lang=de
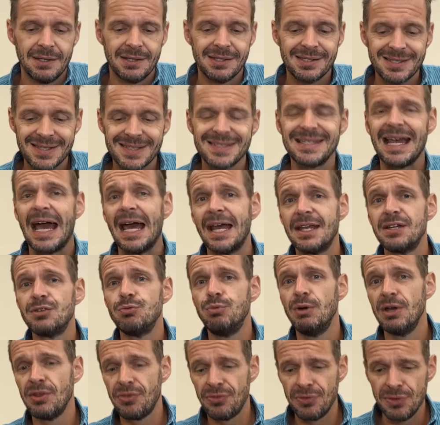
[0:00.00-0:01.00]
Stand
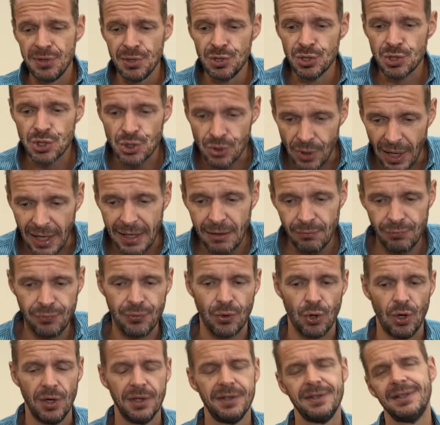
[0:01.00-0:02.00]
with Ukraine
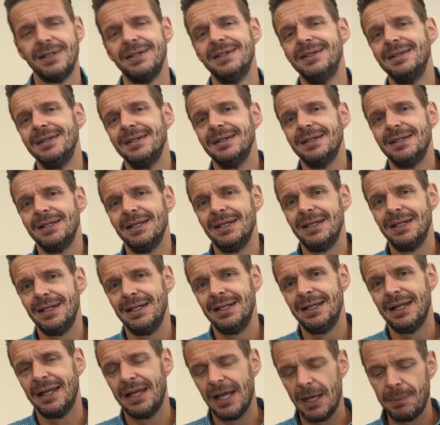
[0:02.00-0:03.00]
Freunde
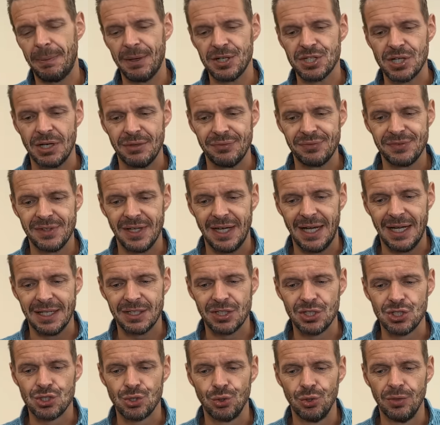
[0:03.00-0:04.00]
in der Nachbarschaft
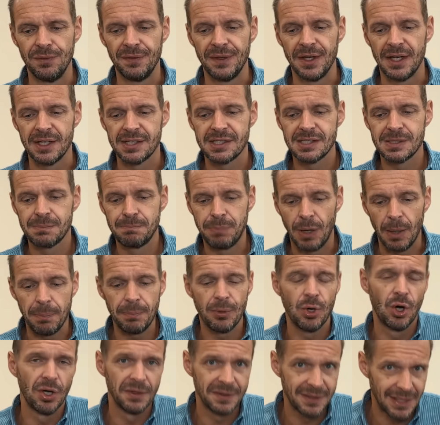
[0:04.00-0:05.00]
hatten schon das
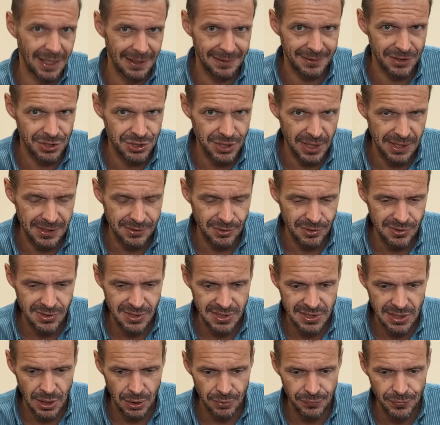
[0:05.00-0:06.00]
Popcorn kaltgestellt und
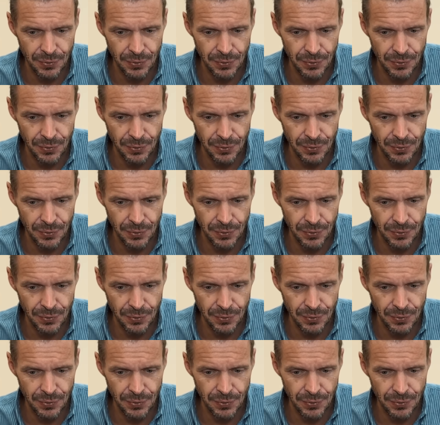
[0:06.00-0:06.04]
sich drauf